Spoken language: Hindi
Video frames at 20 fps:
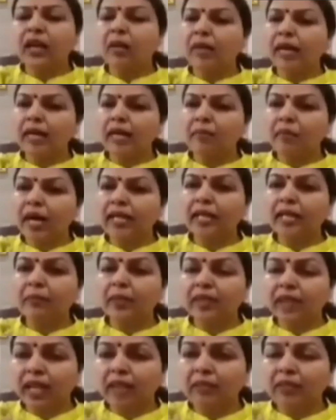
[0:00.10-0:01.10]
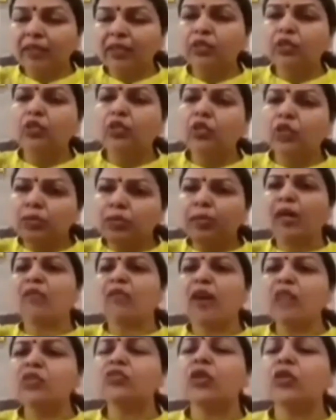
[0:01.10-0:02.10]
हमारे माननीय प्रधानमंत्री जो खुद
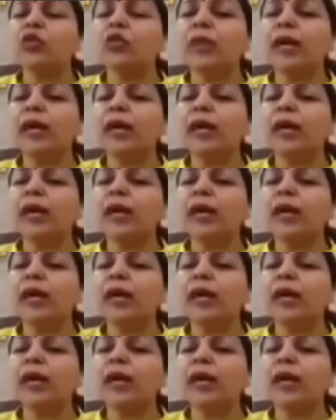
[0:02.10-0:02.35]
भगवान स्वरूप